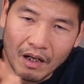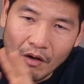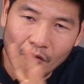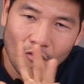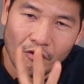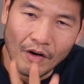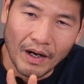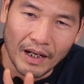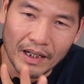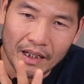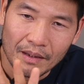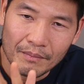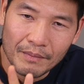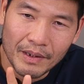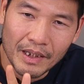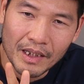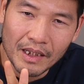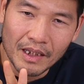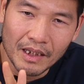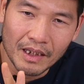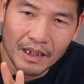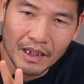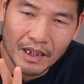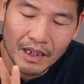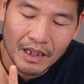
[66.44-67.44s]
không phải là bị
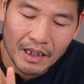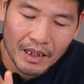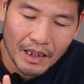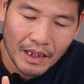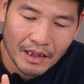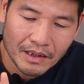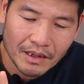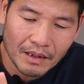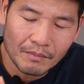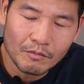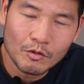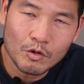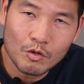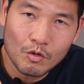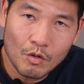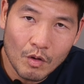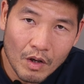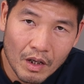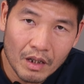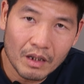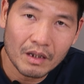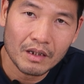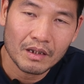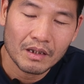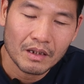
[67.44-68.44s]
lừa là sâm Trung
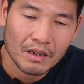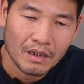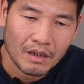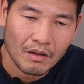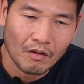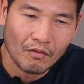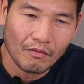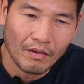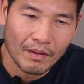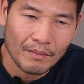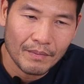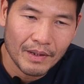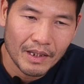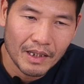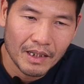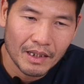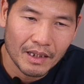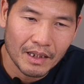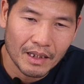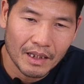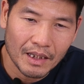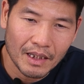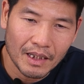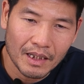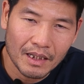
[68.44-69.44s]
Quốc, không phải bị
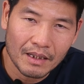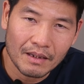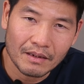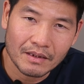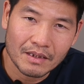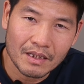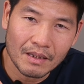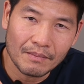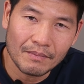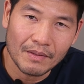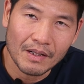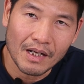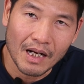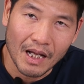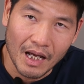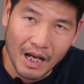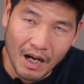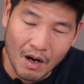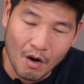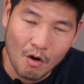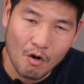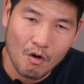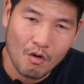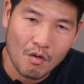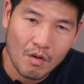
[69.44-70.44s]
lừa là sâm ở
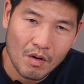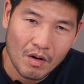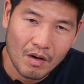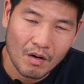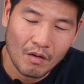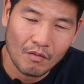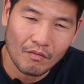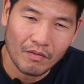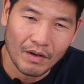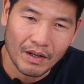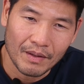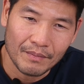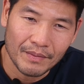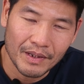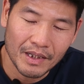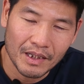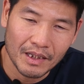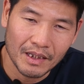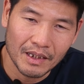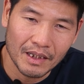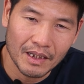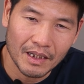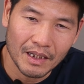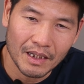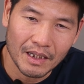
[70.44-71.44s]
Lào, không phải bị
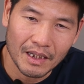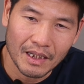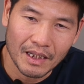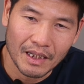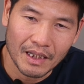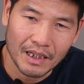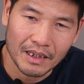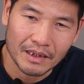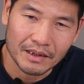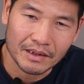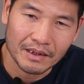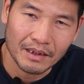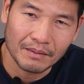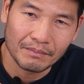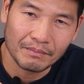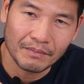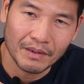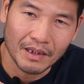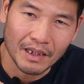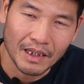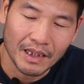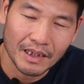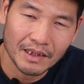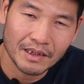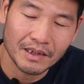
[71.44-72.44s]
lừa là
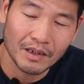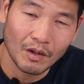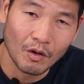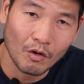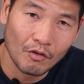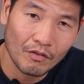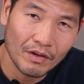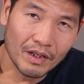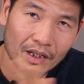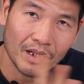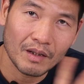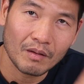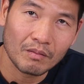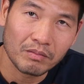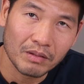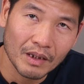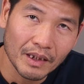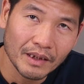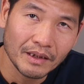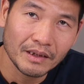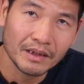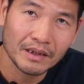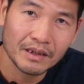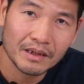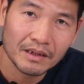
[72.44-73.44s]
sâm ở Lai Châu với lại Ngọc
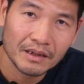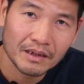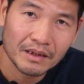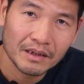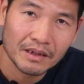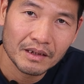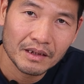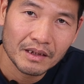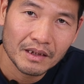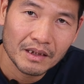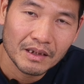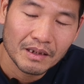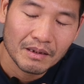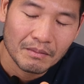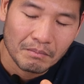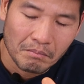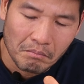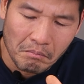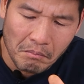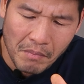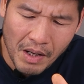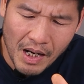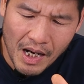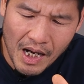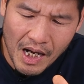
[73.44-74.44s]
Linh,
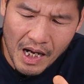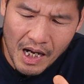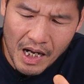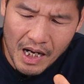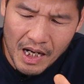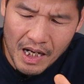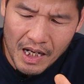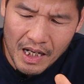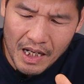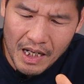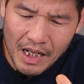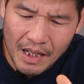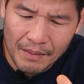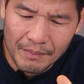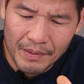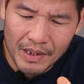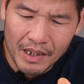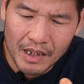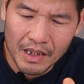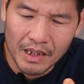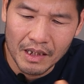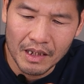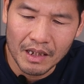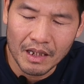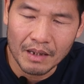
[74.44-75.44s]
mà là
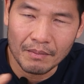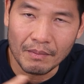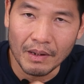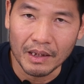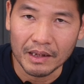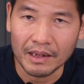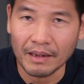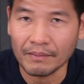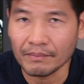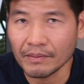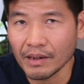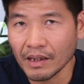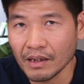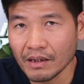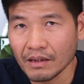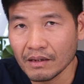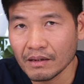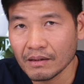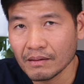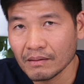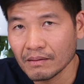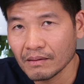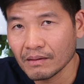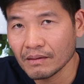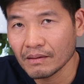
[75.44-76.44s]
bị lừa bởi Tam Thất,
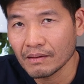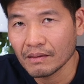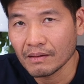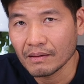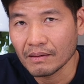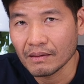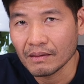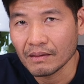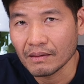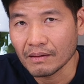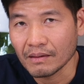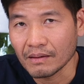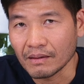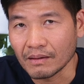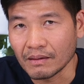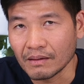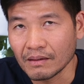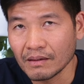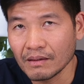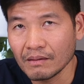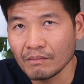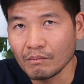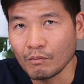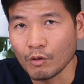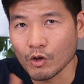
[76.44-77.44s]
ừ,
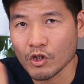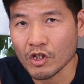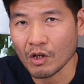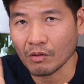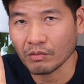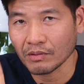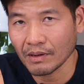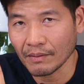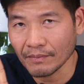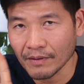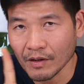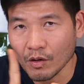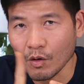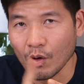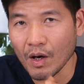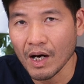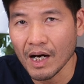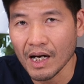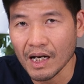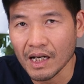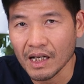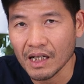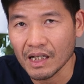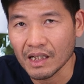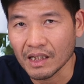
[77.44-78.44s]
một dòng Tam Thất
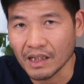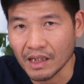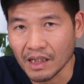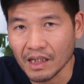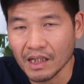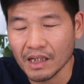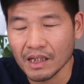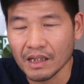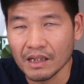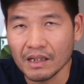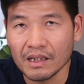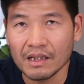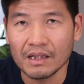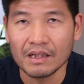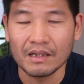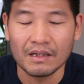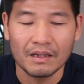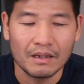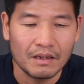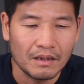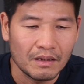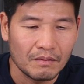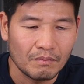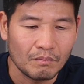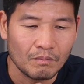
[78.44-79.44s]
Hoang nhá.
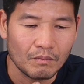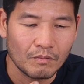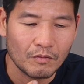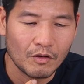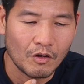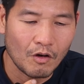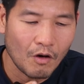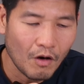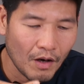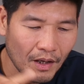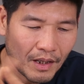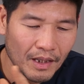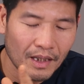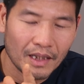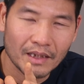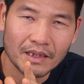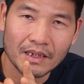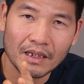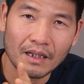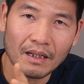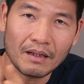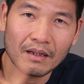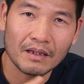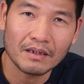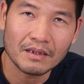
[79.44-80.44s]
Gọi là
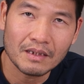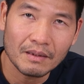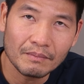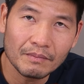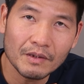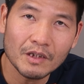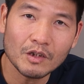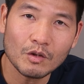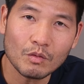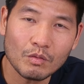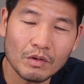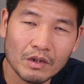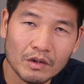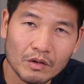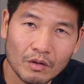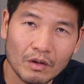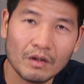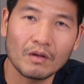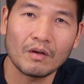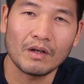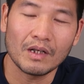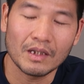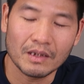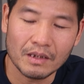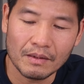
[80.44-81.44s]
sâm tía trúc,
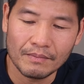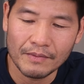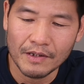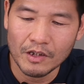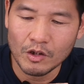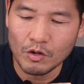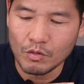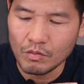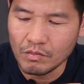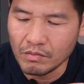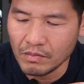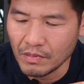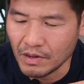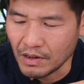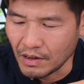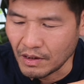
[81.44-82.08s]
tôi gọi là sâm tía trúc.